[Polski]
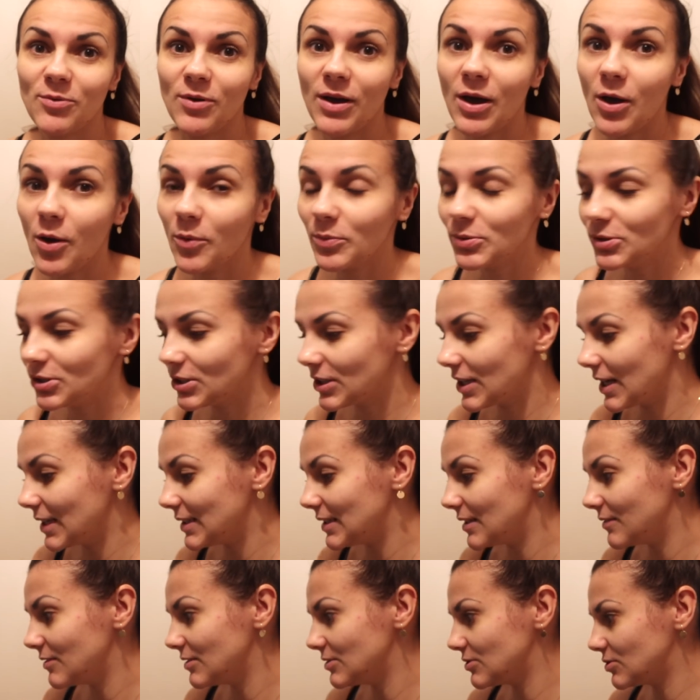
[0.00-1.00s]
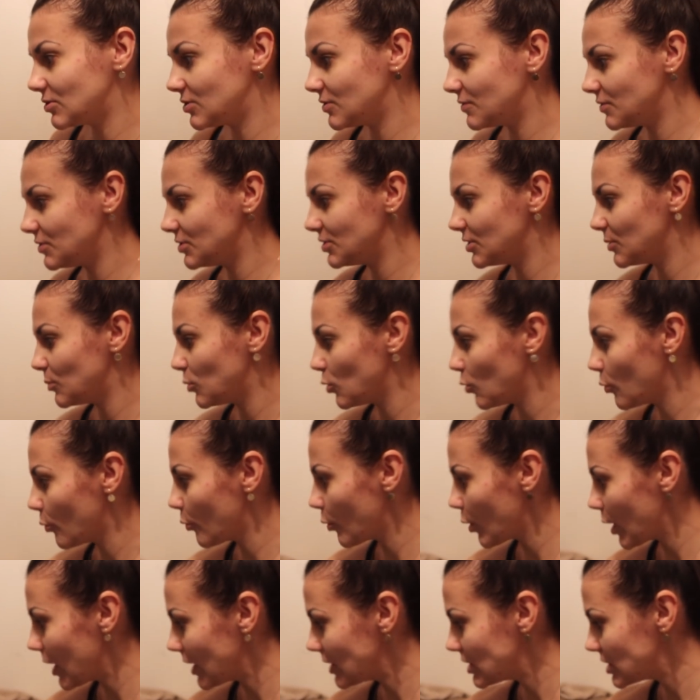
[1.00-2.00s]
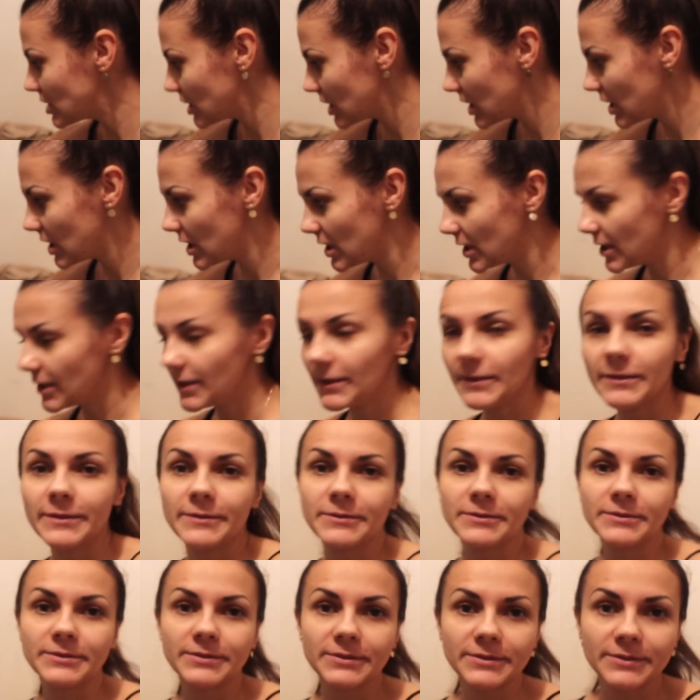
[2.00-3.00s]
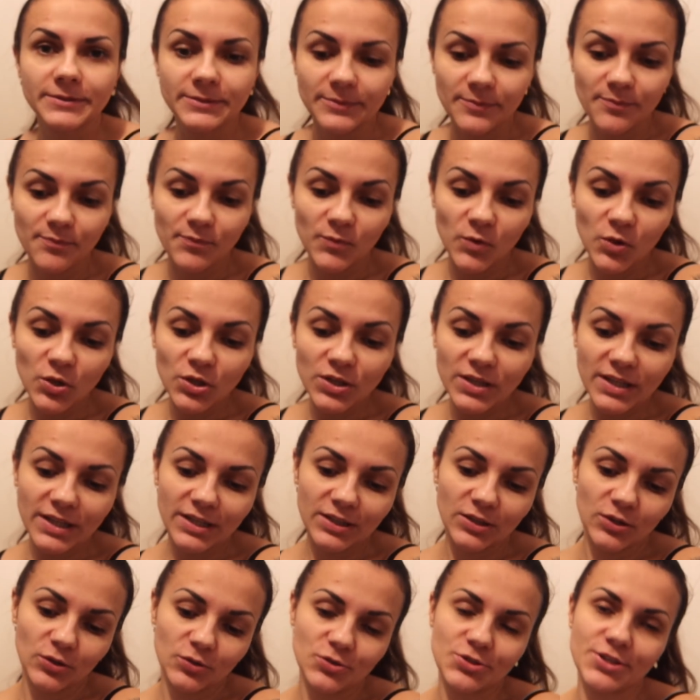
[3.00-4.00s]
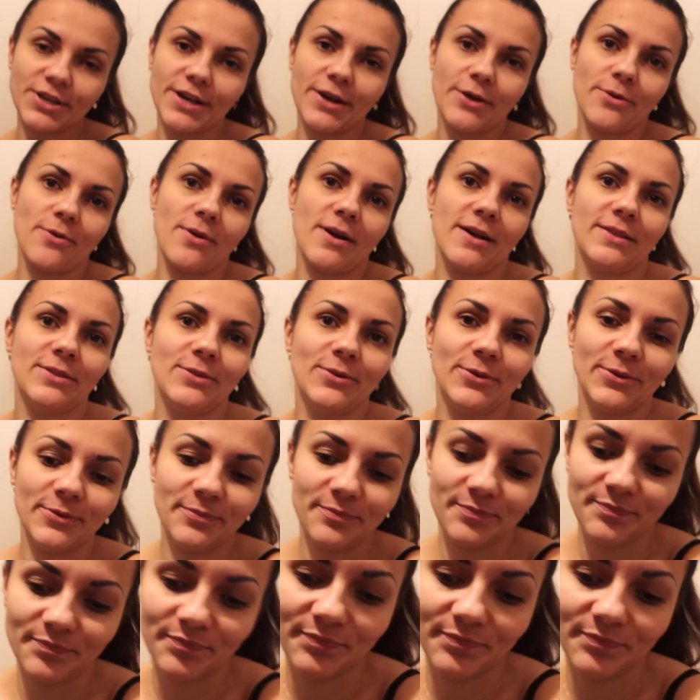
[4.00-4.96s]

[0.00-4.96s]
była obsikana, więc oczywiście był płacz. No i tak to działa, no.